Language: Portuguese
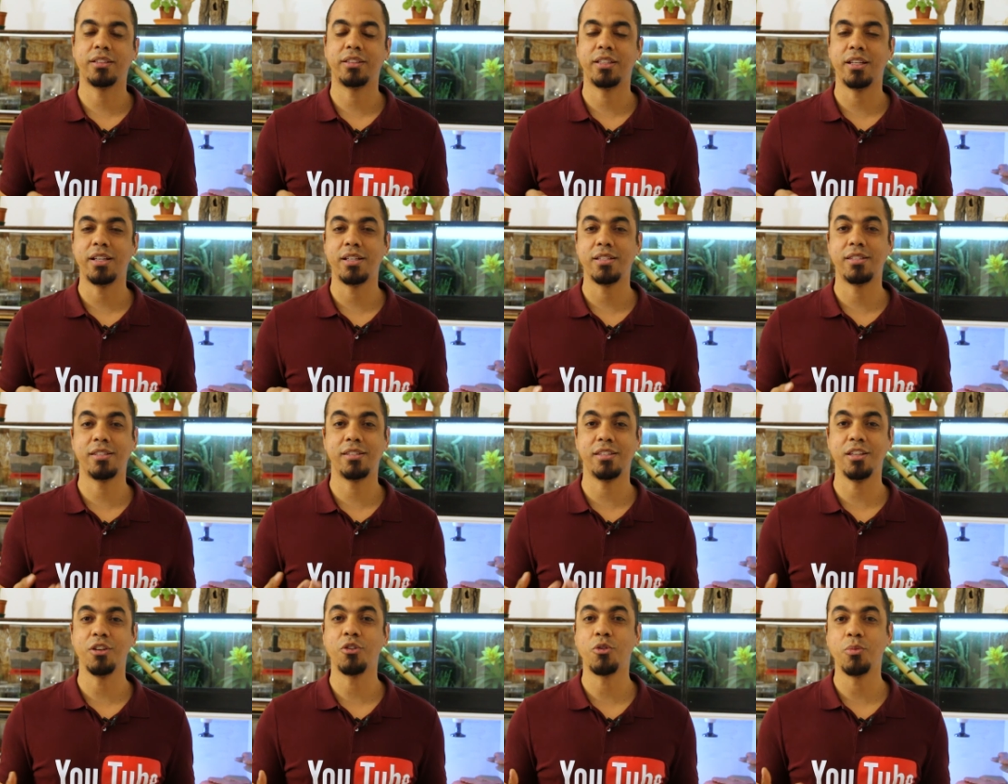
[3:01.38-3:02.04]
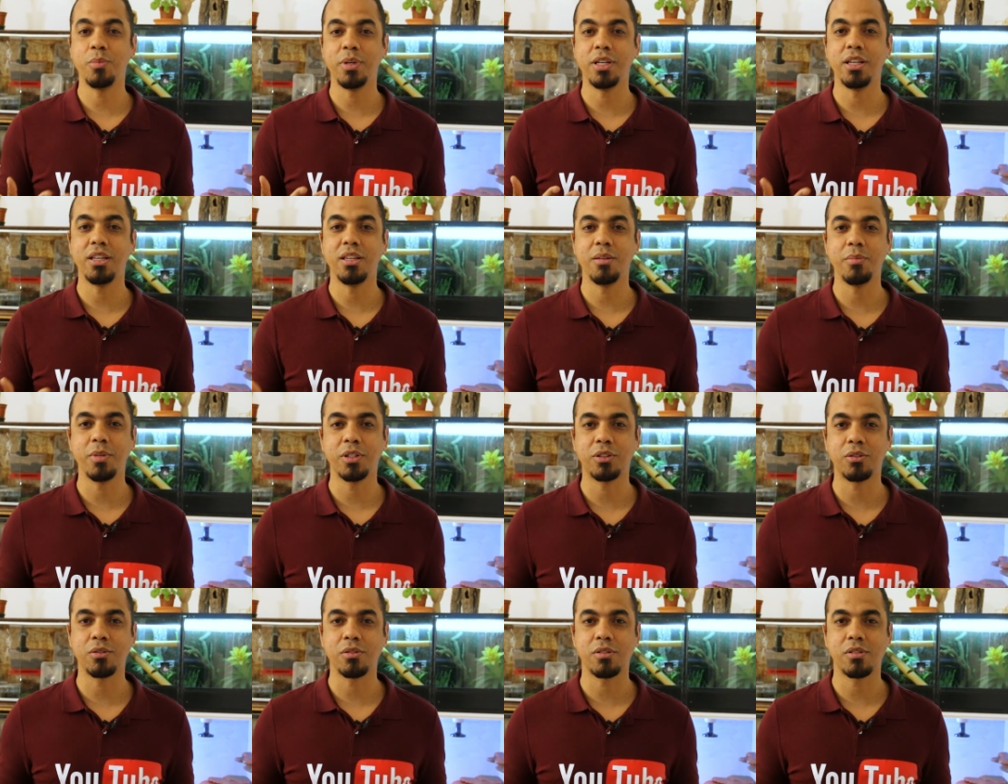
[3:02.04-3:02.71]
até 5
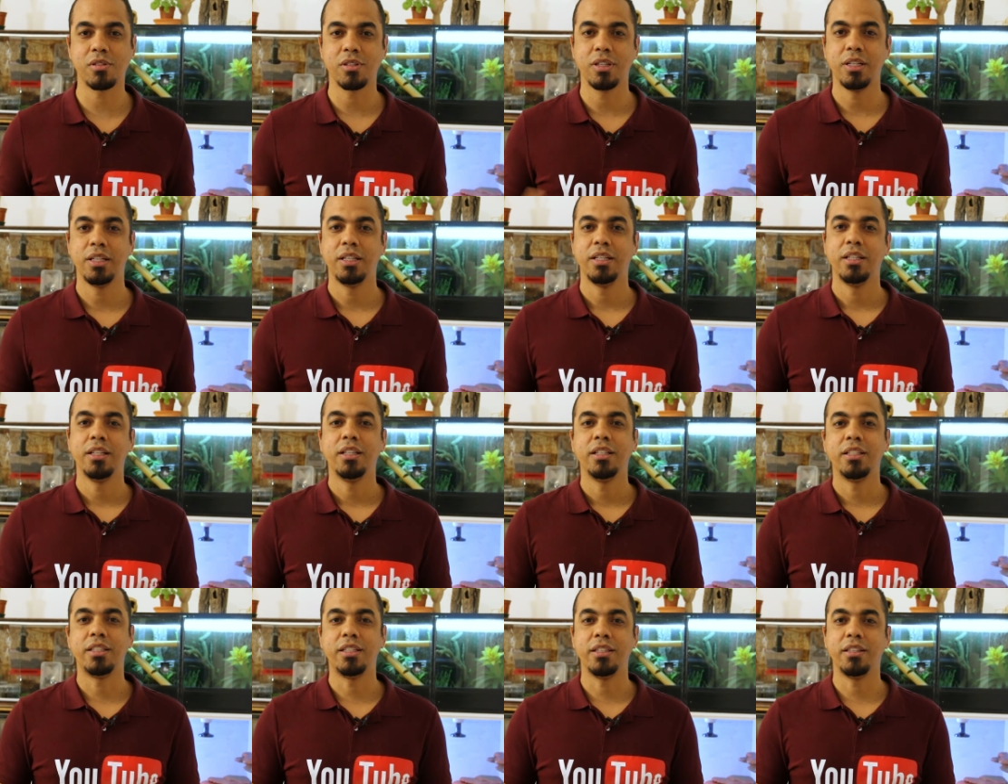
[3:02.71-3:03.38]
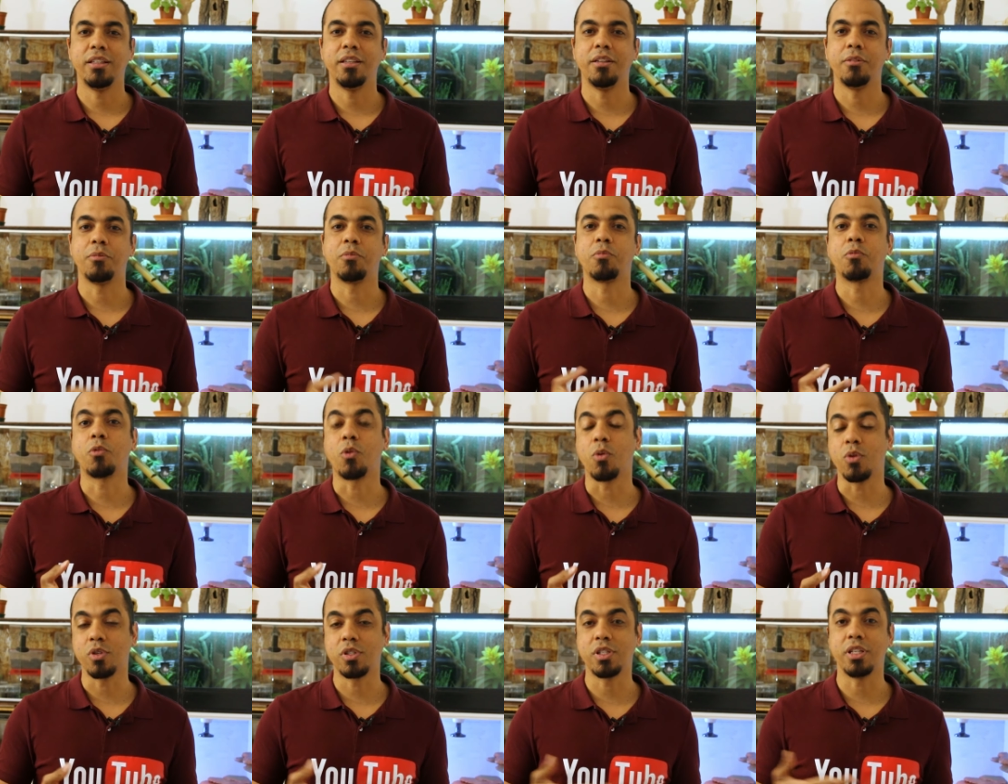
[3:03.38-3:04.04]
milímetros que
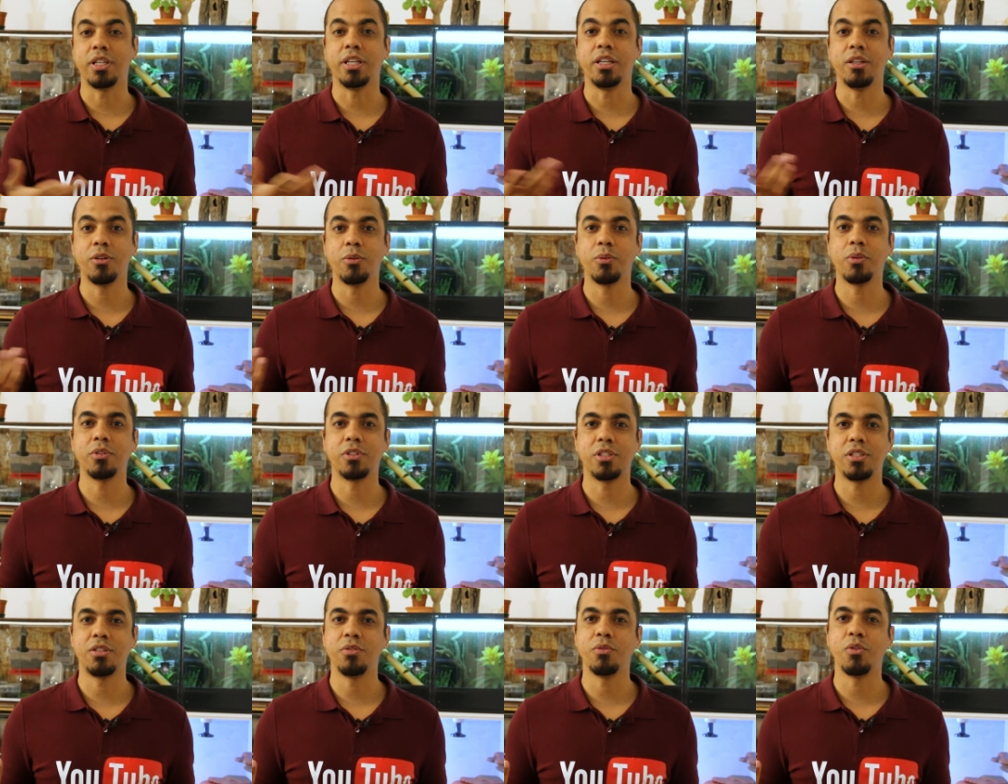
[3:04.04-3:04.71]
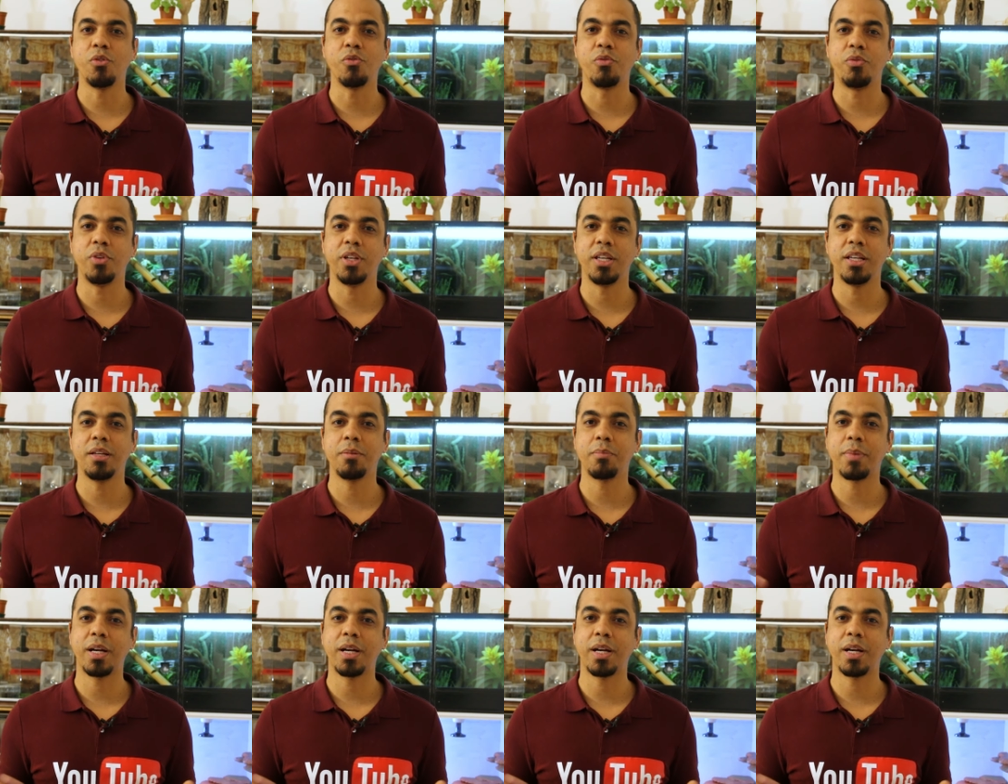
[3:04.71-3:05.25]
conseguiram desenvolver,